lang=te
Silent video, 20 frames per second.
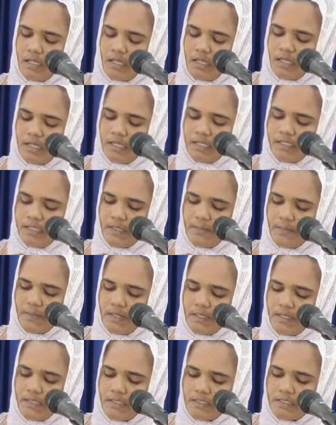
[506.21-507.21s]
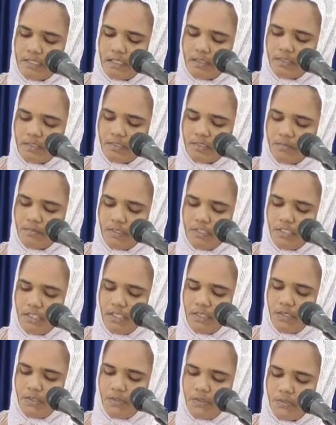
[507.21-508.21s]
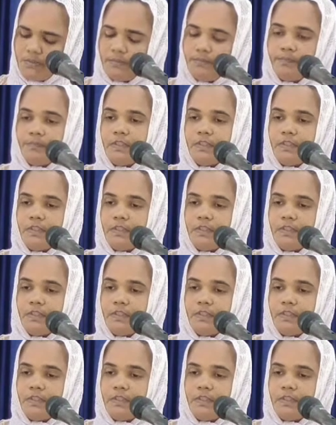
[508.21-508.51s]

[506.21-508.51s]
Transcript: రాజయ్య పన్నెండు సంవత్సరములు ఏలును